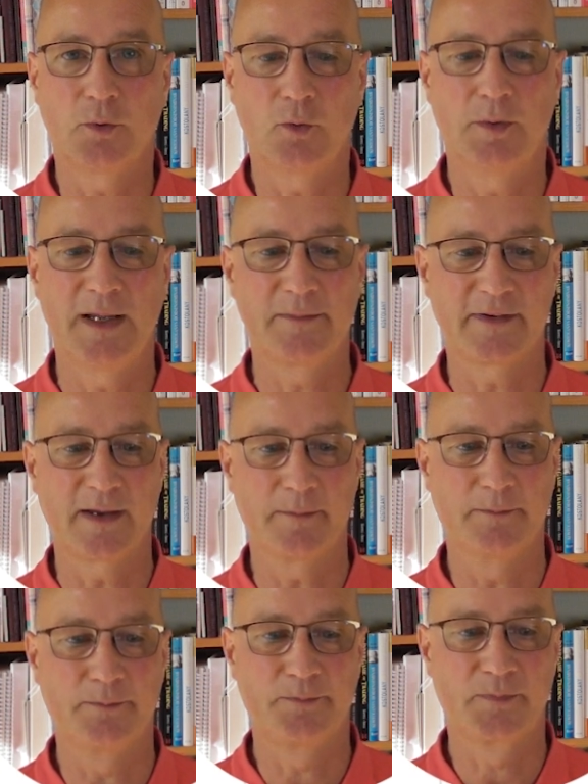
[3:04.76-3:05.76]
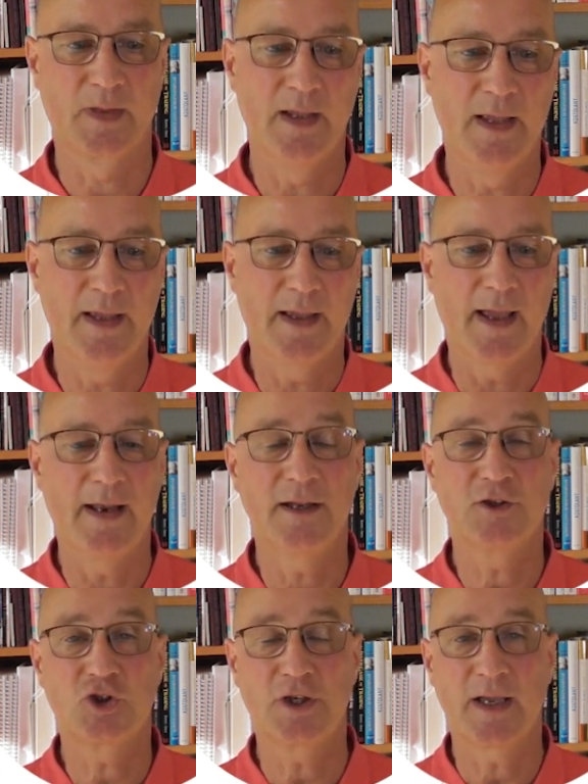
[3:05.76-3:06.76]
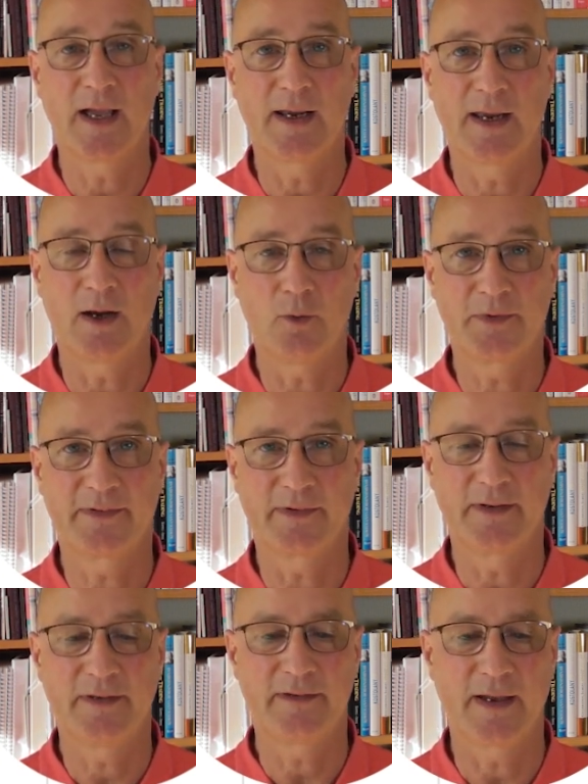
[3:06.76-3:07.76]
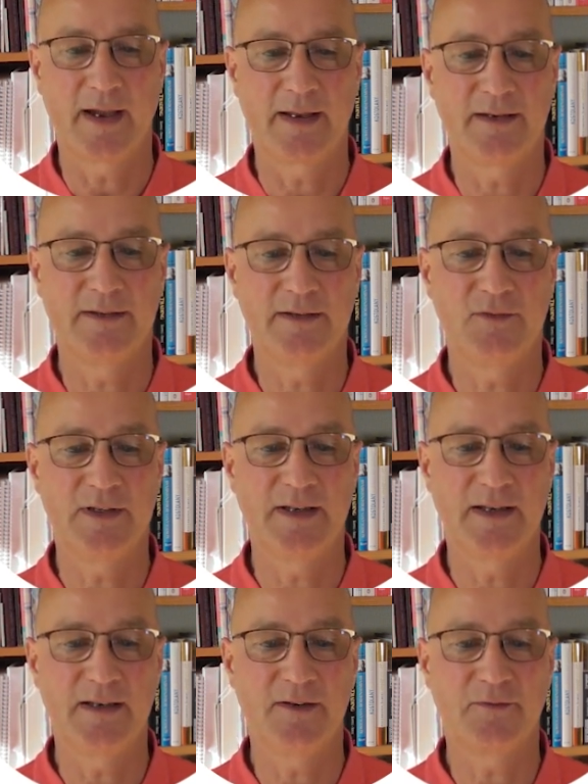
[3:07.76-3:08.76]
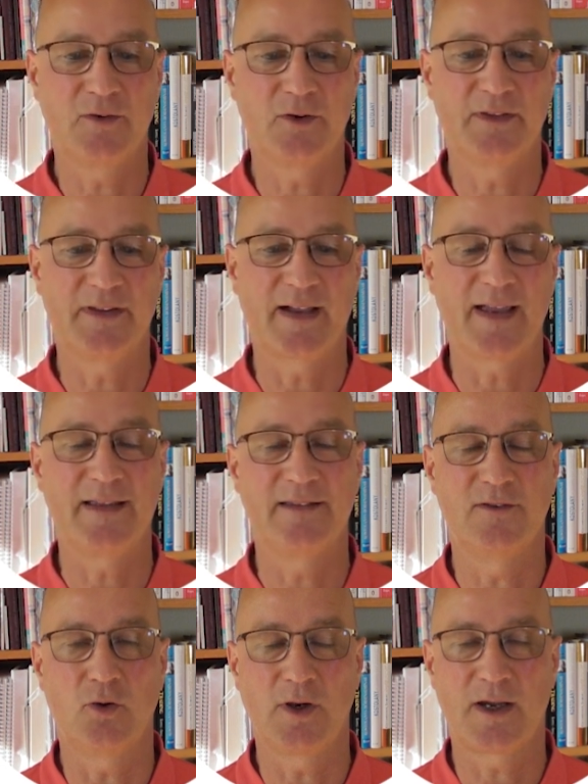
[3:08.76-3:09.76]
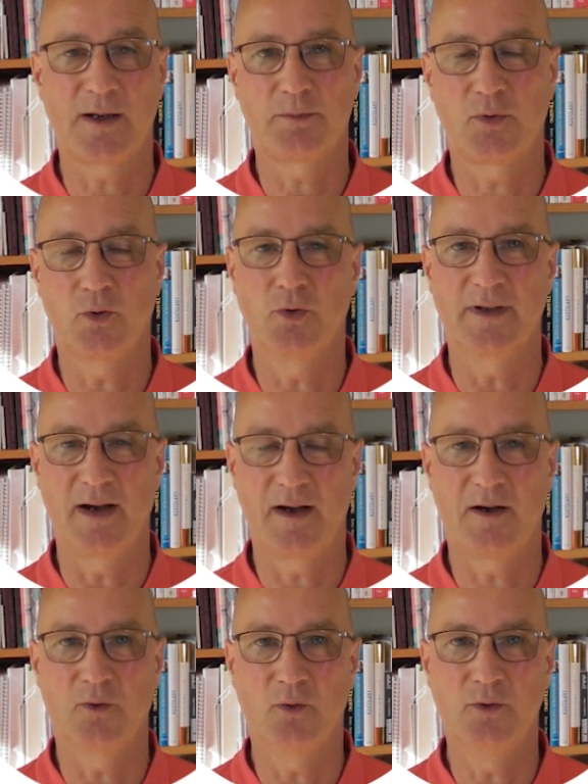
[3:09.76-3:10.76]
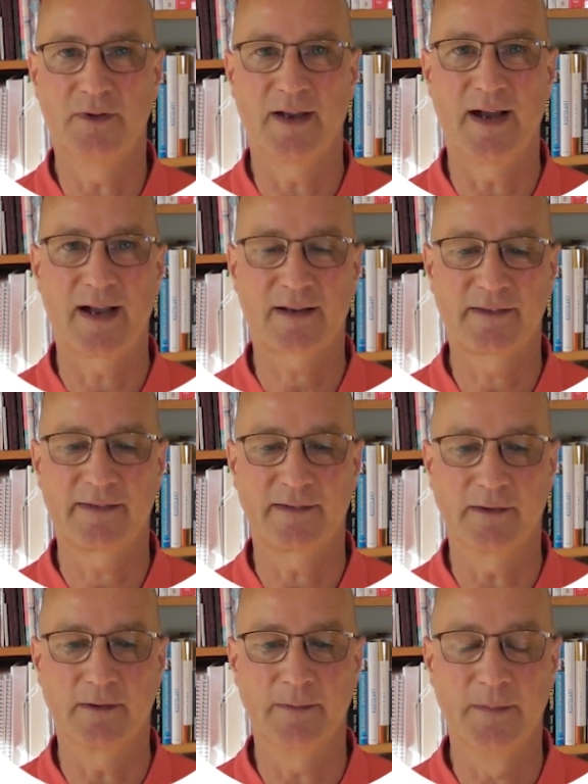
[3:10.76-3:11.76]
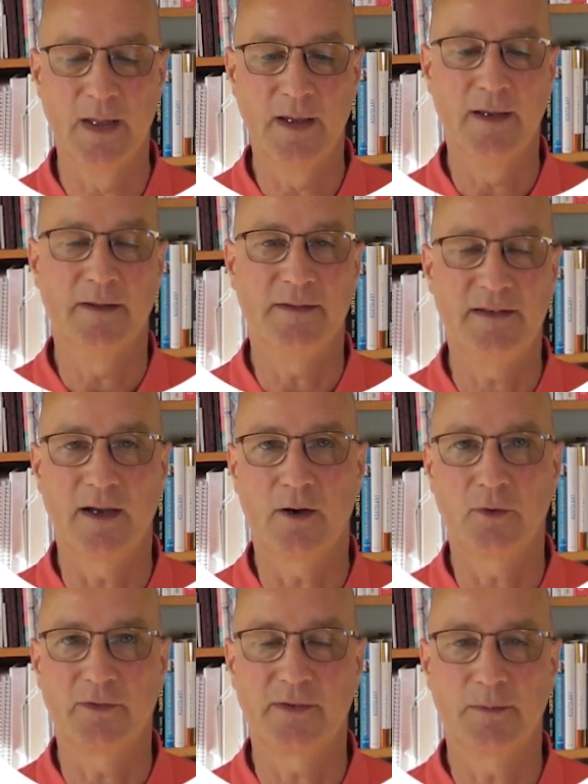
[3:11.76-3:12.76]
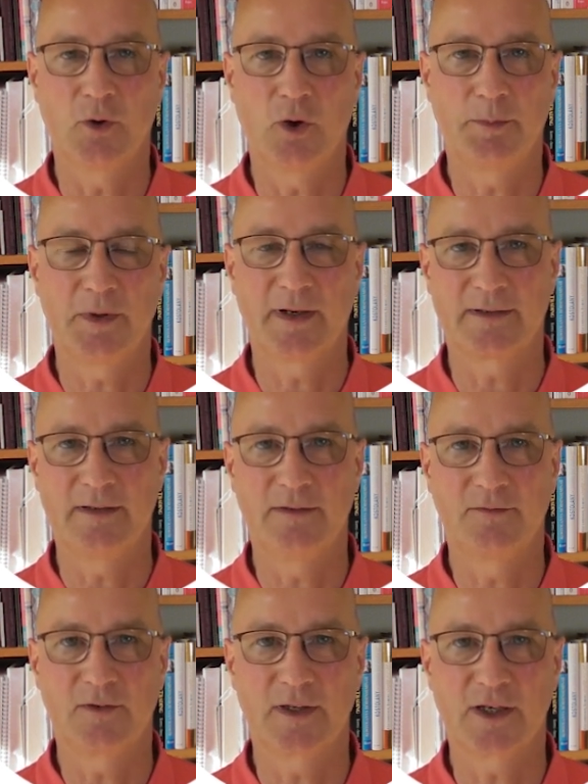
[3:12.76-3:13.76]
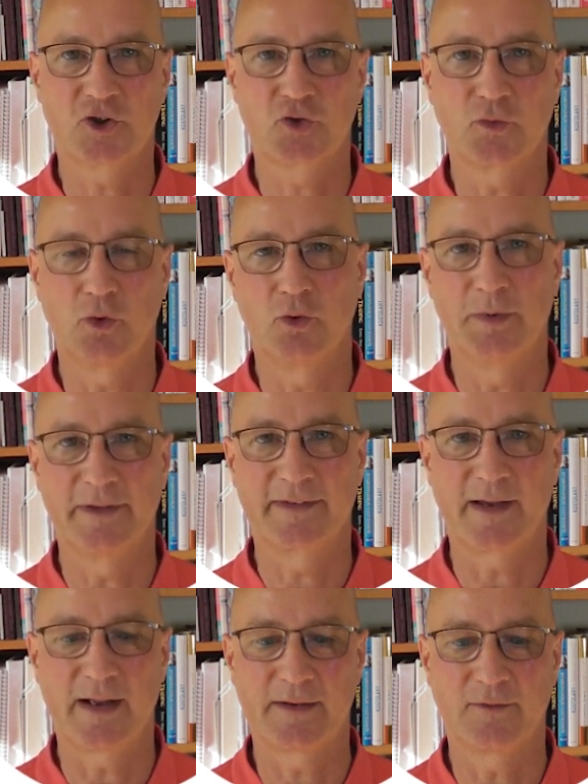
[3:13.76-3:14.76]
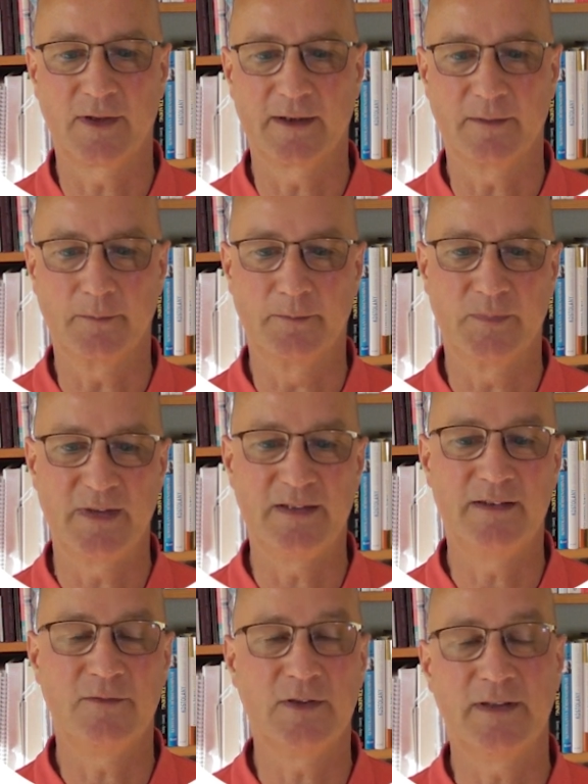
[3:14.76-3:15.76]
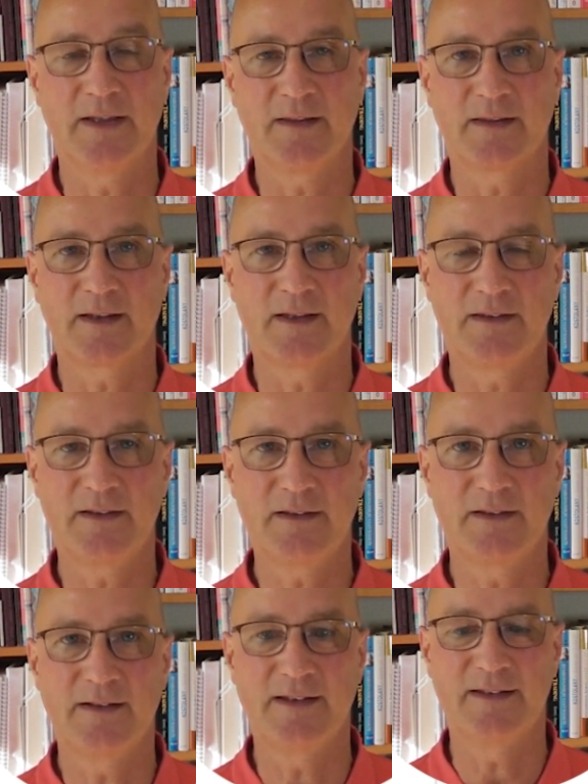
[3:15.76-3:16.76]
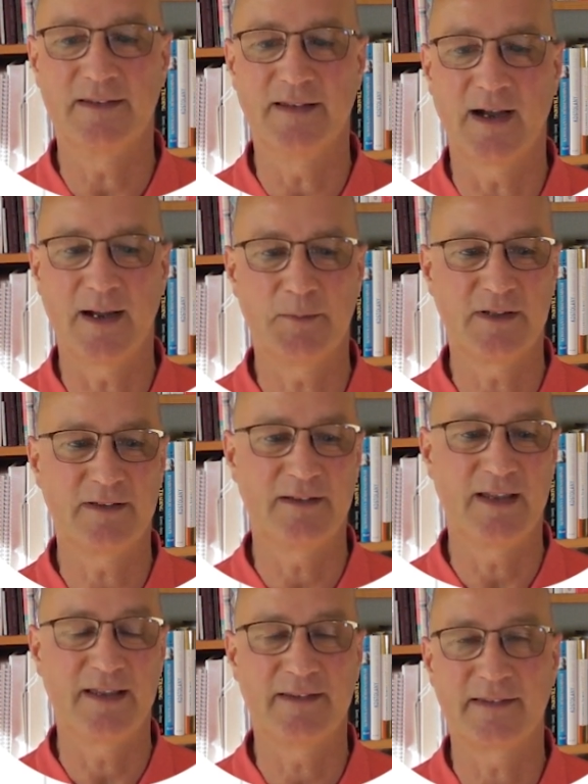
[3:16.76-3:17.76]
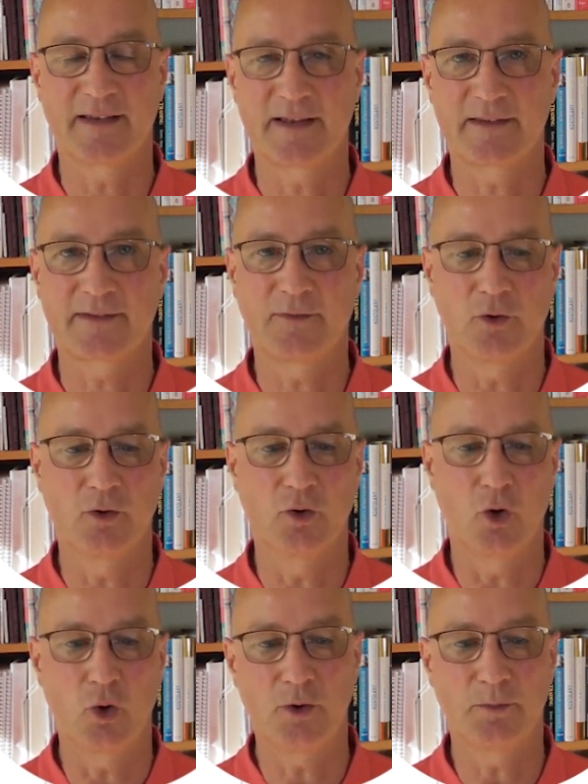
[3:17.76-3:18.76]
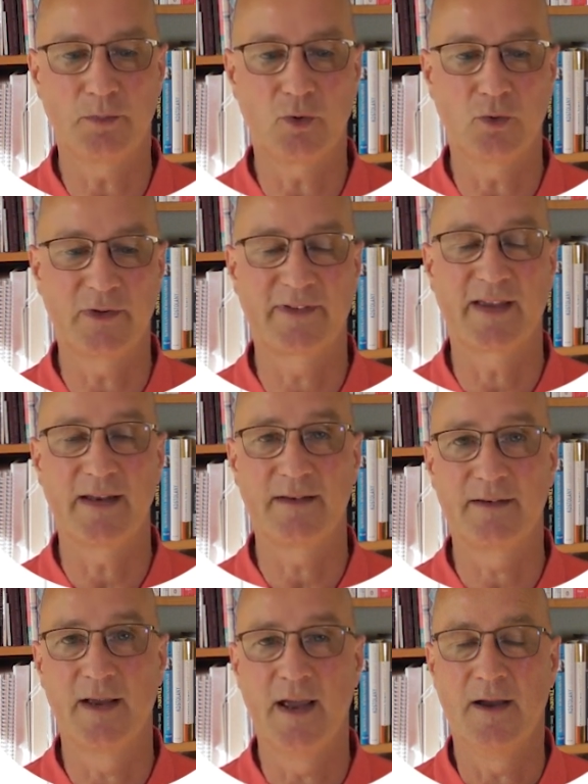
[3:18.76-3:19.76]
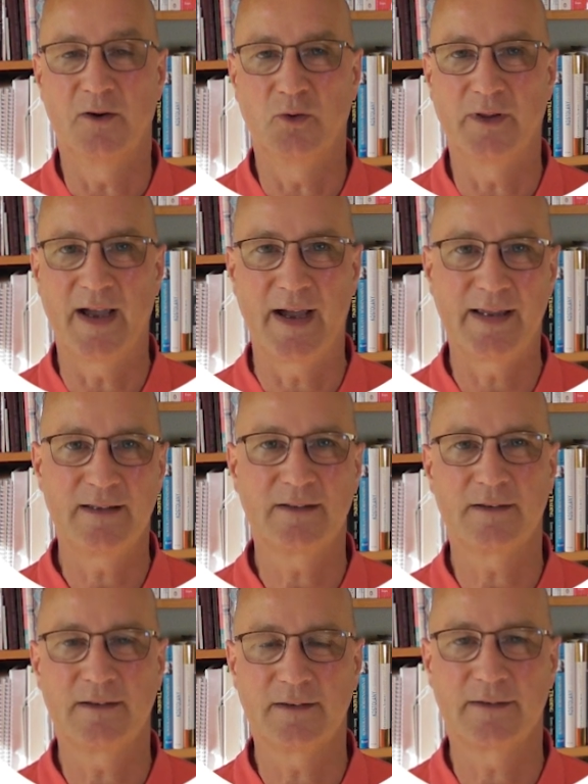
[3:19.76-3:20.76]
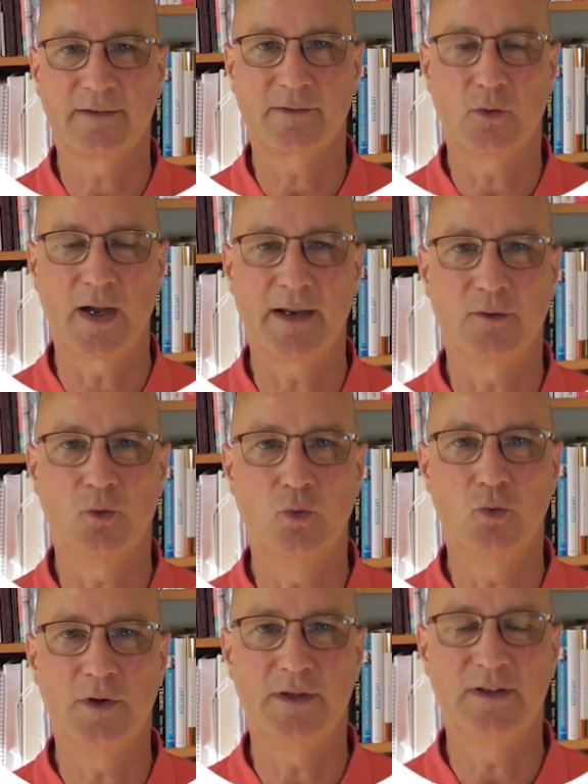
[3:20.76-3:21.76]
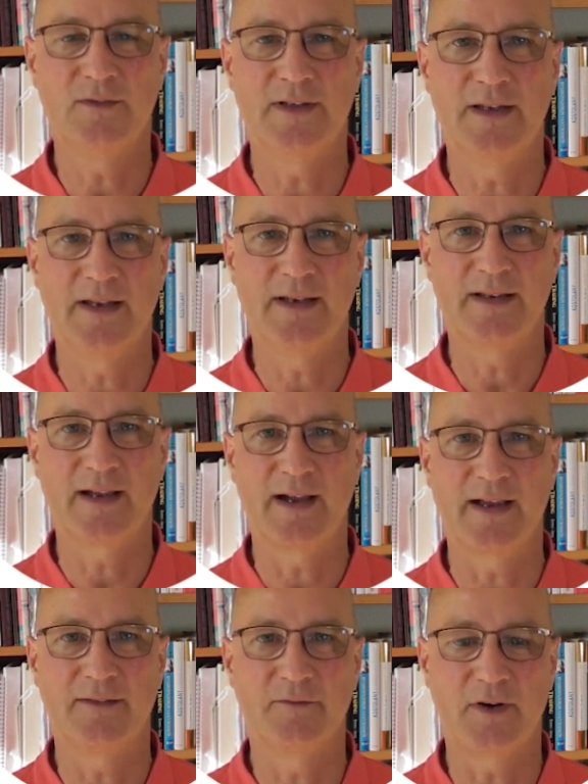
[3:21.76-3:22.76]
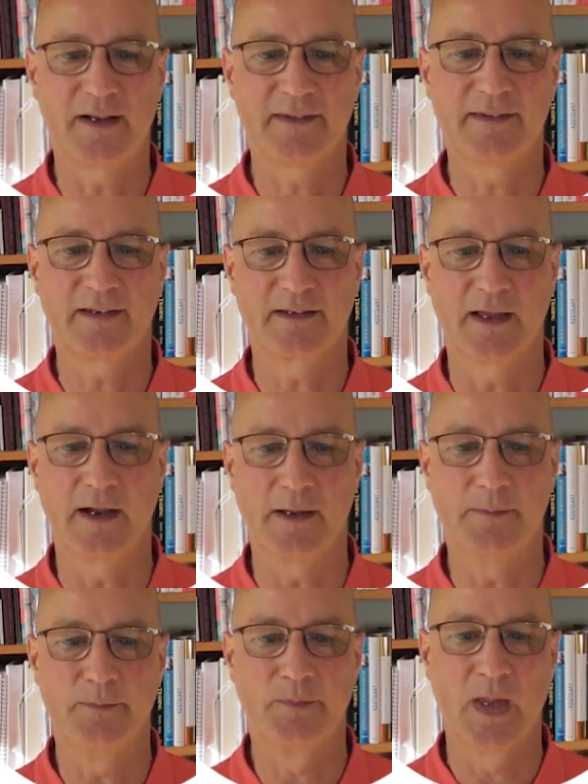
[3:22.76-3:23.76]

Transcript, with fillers: Problem sein. LNG erlaubt sich eine Dividende von 3 Dollar pro Jahr und Aktie, die aus dem operativen Cashflow bezahlt werden. Die Dividendenrendite liegt damit jenseits von 9% und eigentlich ist so eine hohe Dividende ja ein Warnsignal.